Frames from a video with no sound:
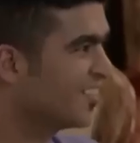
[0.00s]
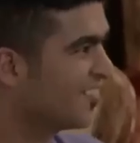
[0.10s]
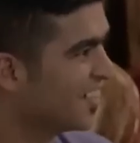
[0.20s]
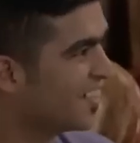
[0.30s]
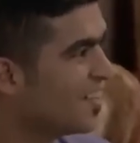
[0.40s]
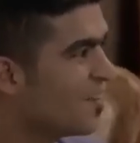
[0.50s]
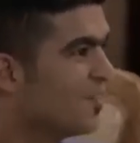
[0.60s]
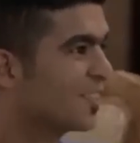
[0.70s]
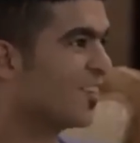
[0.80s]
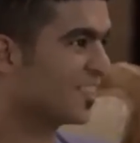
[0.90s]
يبا
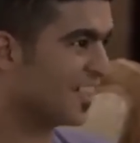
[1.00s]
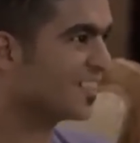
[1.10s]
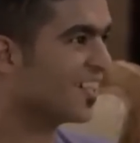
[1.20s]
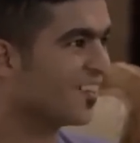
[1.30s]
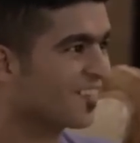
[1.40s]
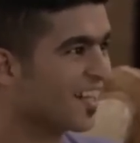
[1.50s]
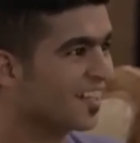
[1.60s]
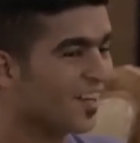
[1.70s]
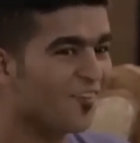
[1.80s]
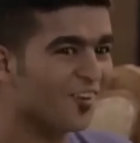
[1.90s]
بس خوش عشاء اليوم
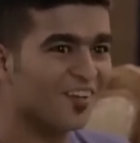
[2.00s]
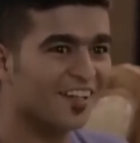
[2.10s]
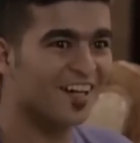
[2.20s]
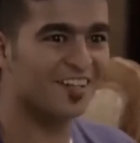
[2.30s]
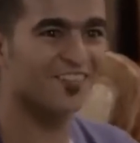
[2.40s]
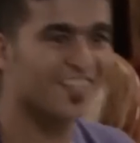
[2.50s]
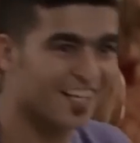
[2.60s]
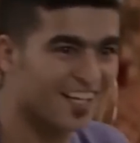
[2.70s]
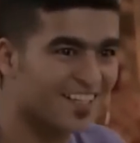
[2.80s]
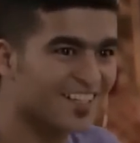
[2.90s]
كلينا اول مره ناكل مثل
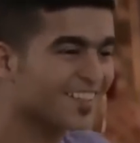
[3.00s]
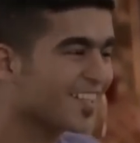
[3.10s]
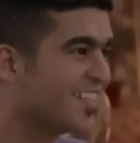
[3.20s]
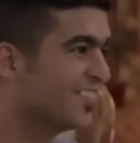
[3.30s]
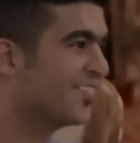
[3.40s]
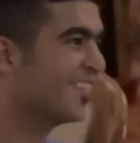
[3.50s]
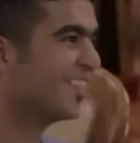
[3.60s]
الاكل الطيب